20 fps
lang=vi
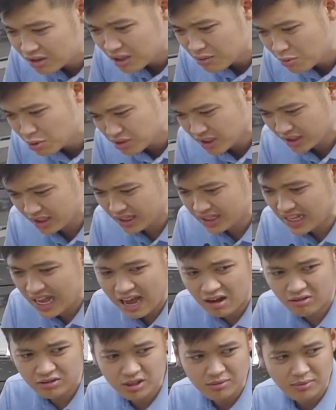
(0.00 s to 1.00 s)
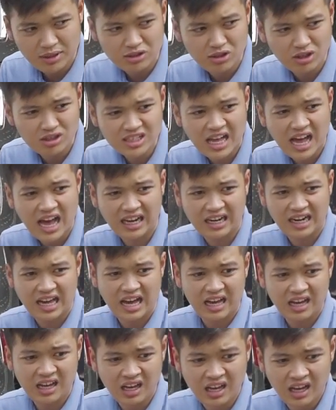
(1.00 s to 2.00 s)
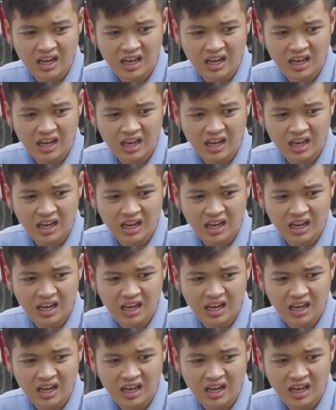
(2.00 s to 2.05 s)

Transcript: những mẫu xe thể thao Nhưng mà rõ ràng là